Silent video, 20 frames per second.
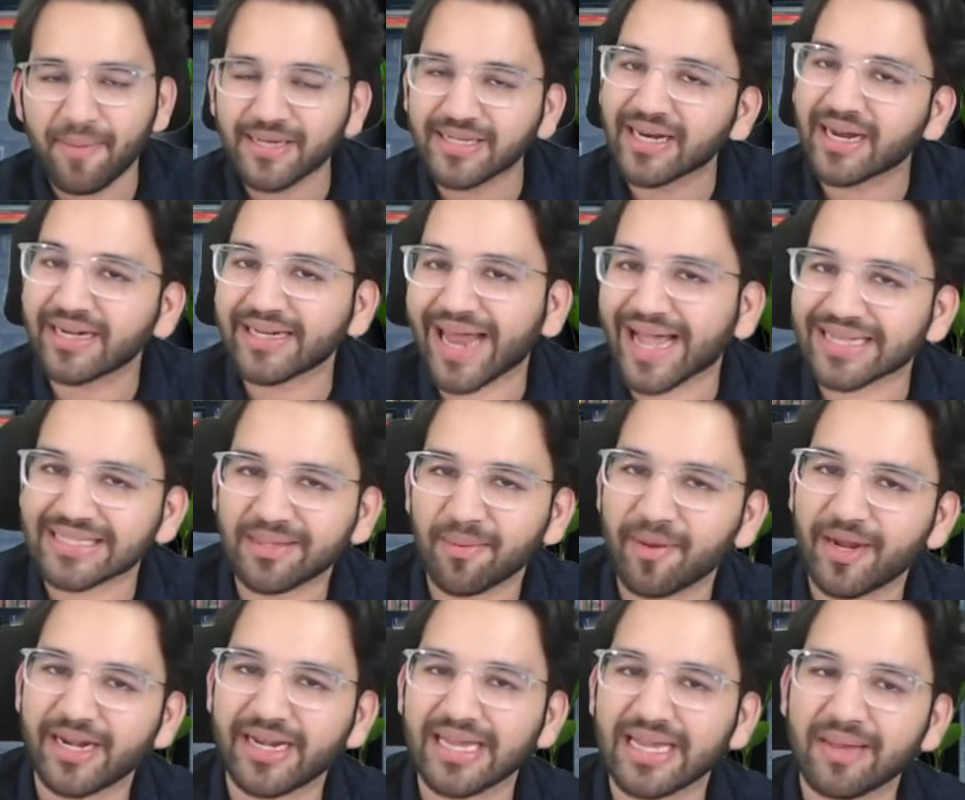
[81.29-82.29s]
इनके
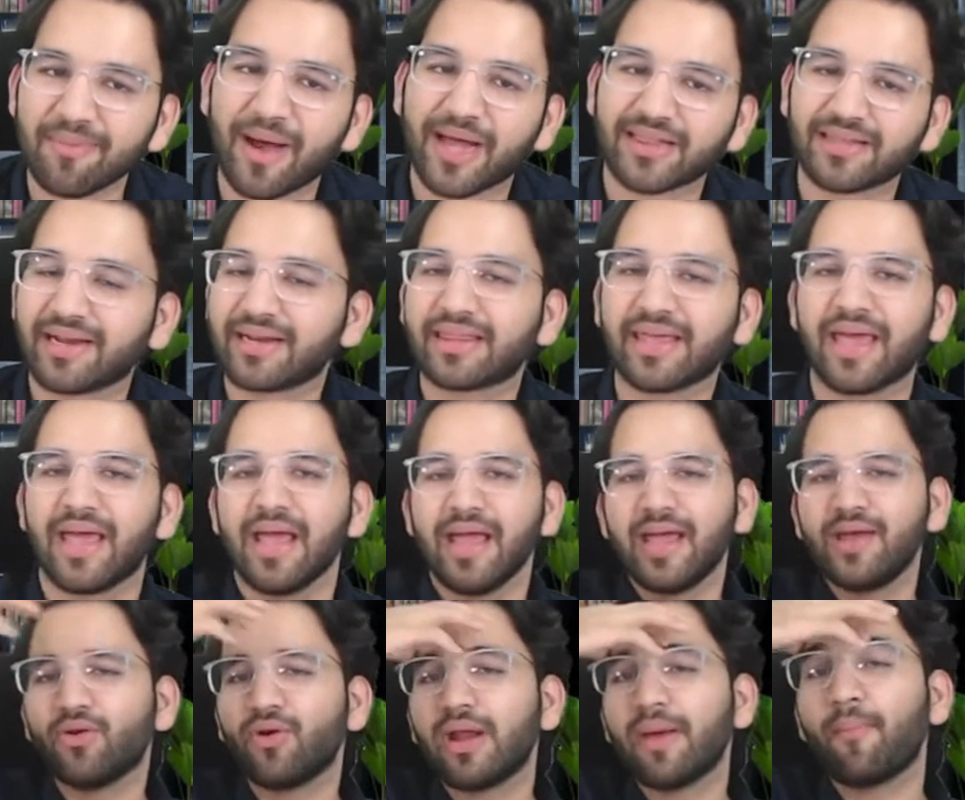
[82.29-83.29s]
टैक्सेबिलिटी की बात करते हैं
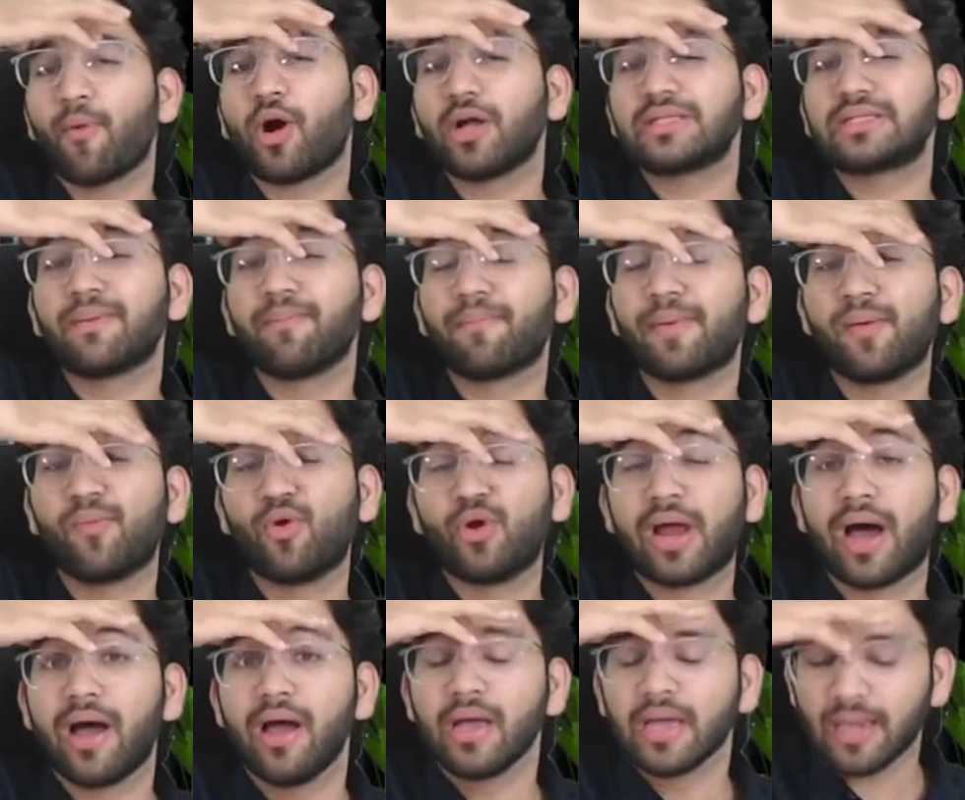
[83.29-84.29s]
इन्होंने बहुत सिंपल
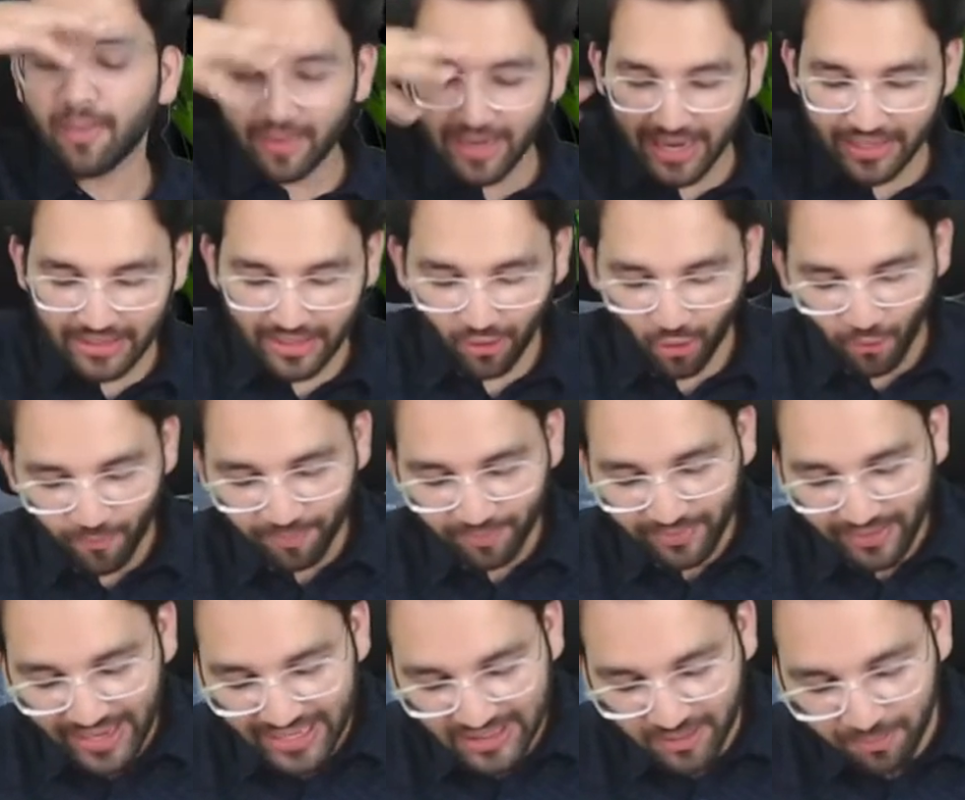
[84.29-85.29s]
बोला कि भैया देखो
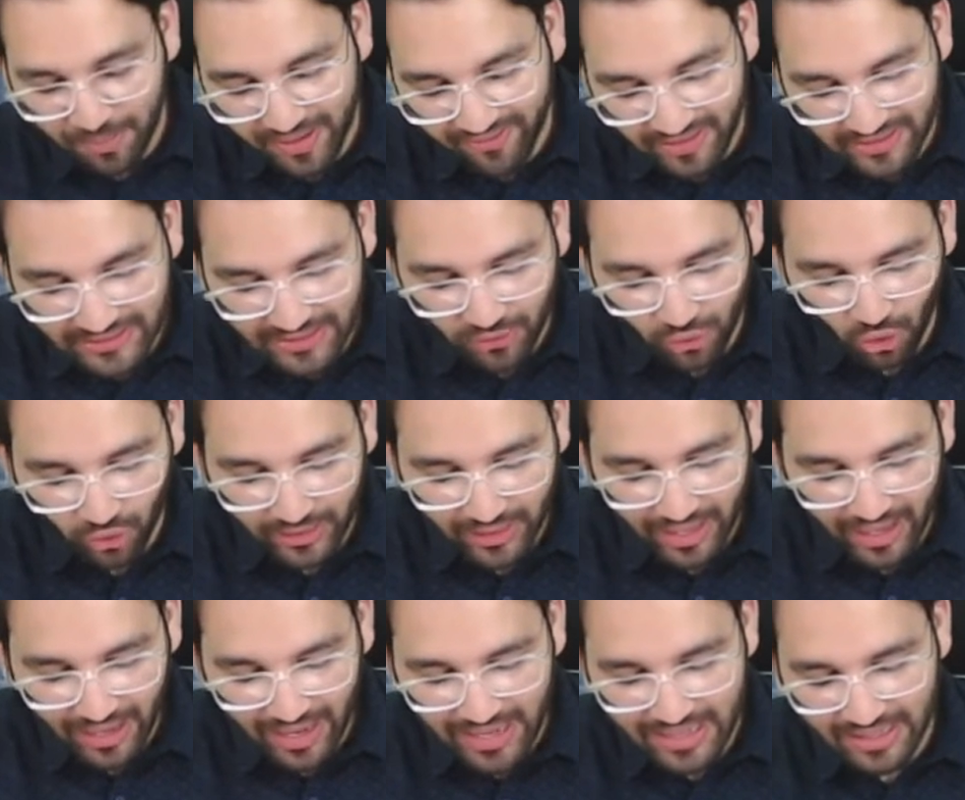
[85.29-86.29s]
एसपीवी से दो
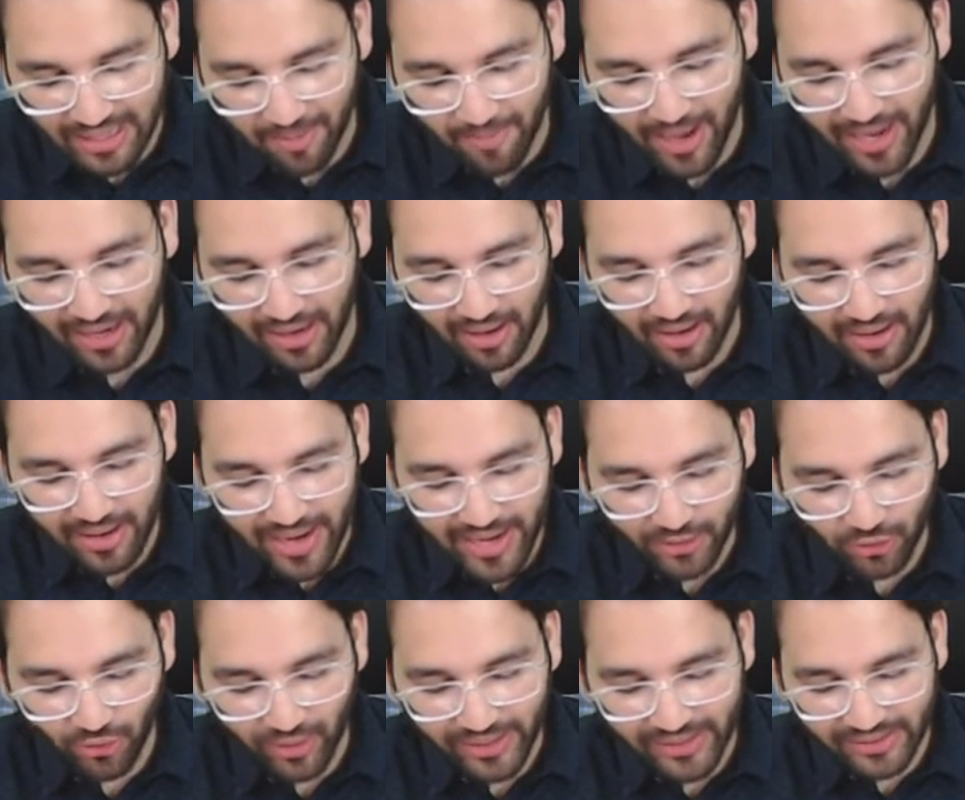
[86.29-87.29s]
तरह का इनकम आएगा
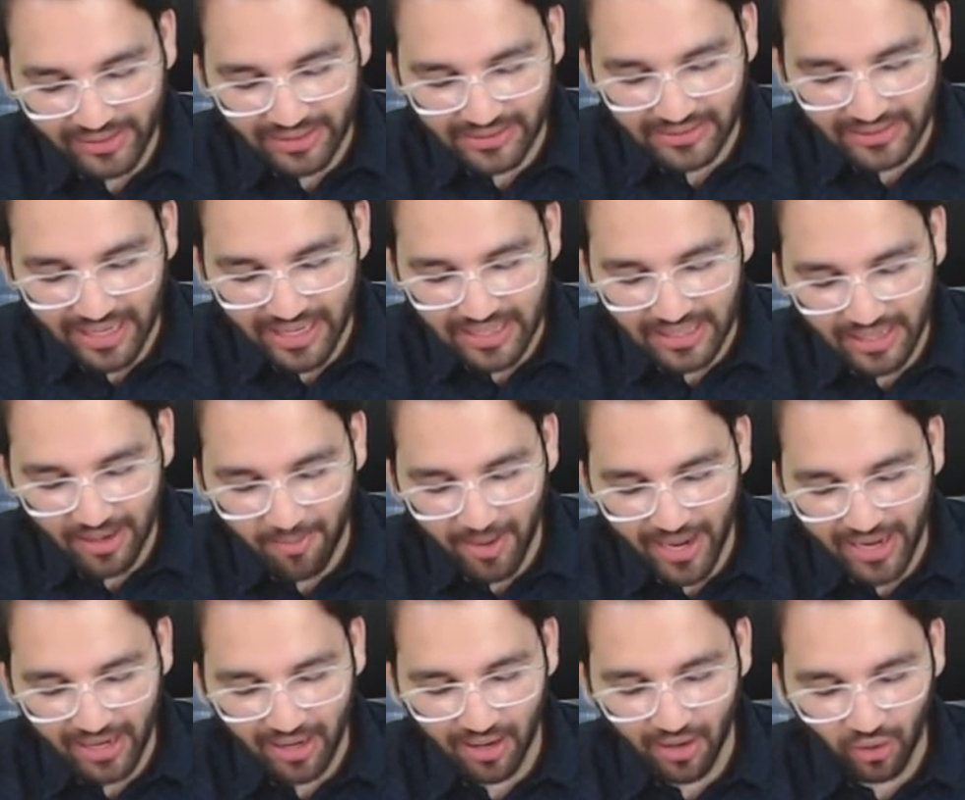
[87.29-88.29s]
एक तो इंटरेस्ट का इनकम
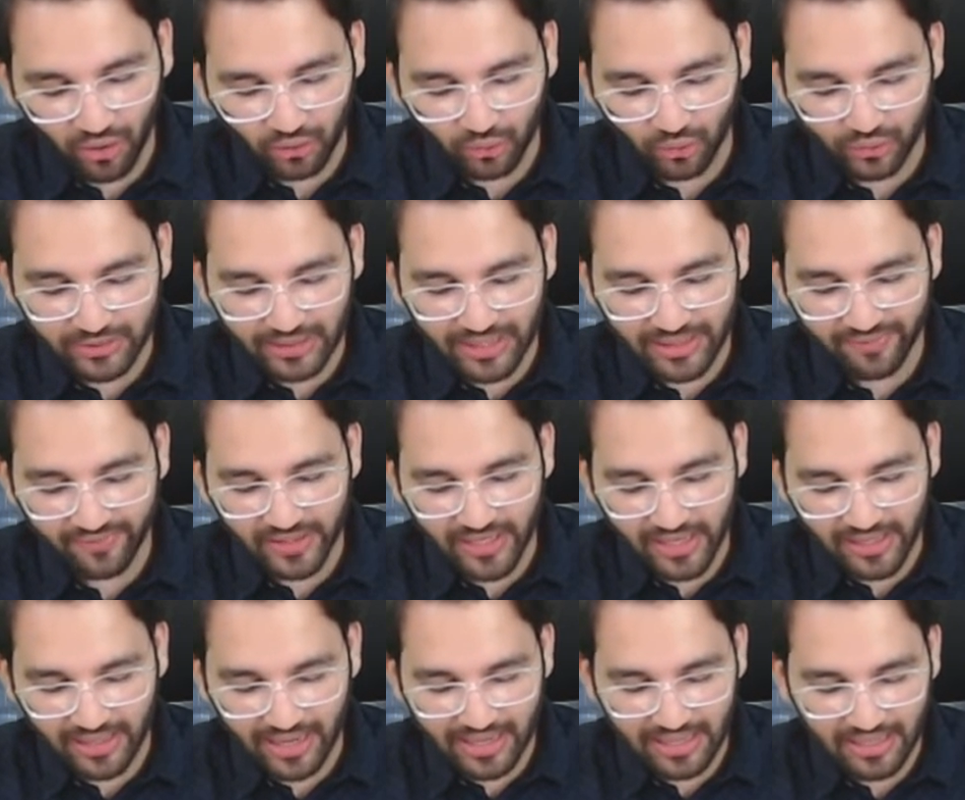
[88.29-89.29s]
आएगा और दूसरा
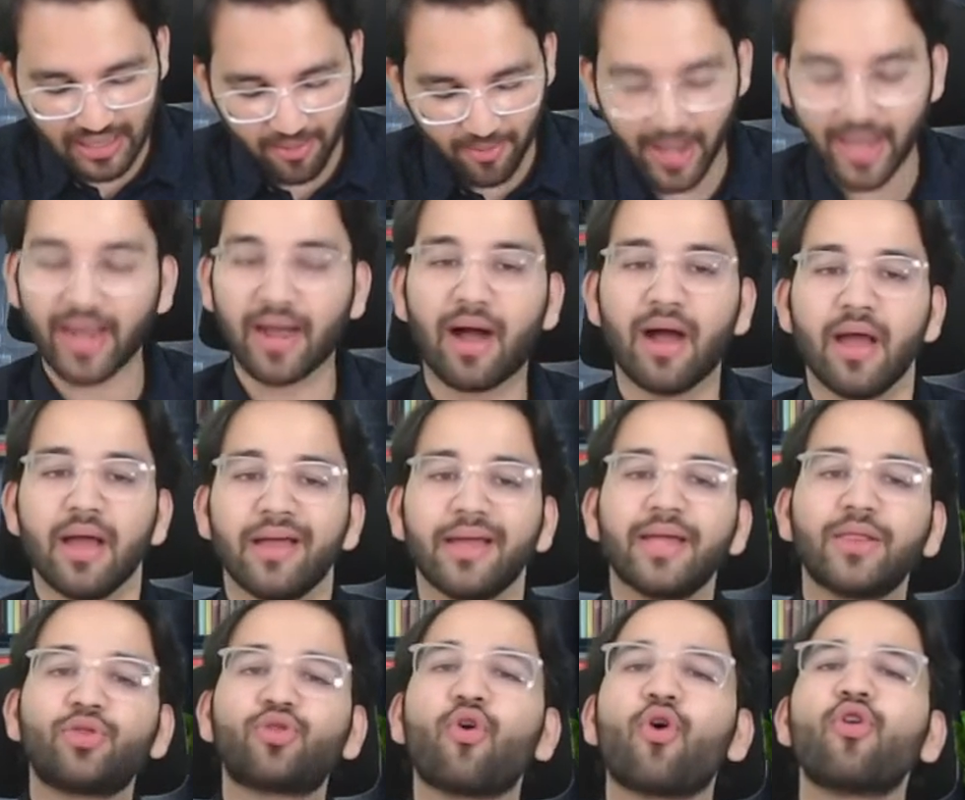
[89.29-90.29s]
डिविडेंड का इनकम आएगा
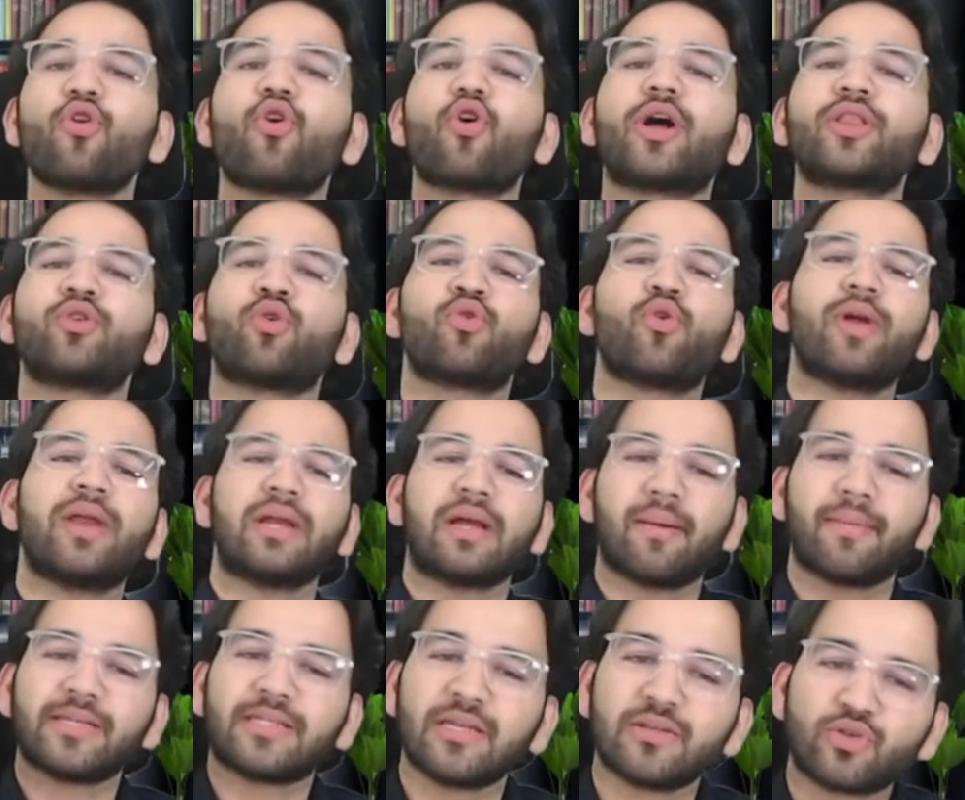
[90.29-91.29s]
ये दोनों को दोनों
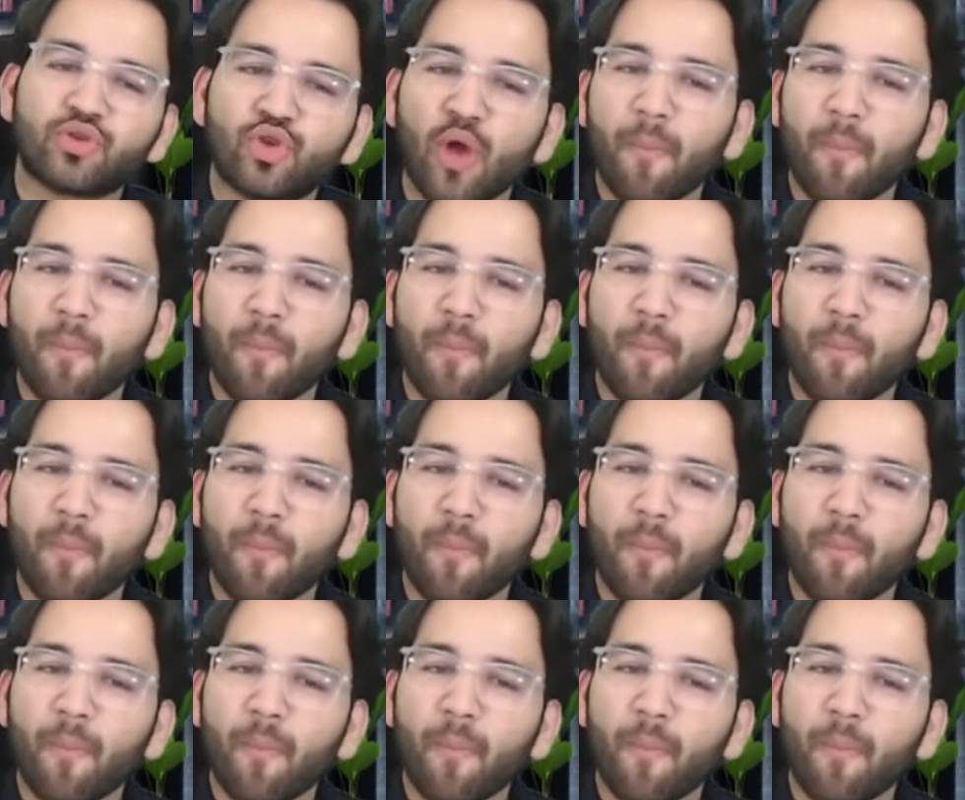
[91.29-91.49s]
इनकम ऐसे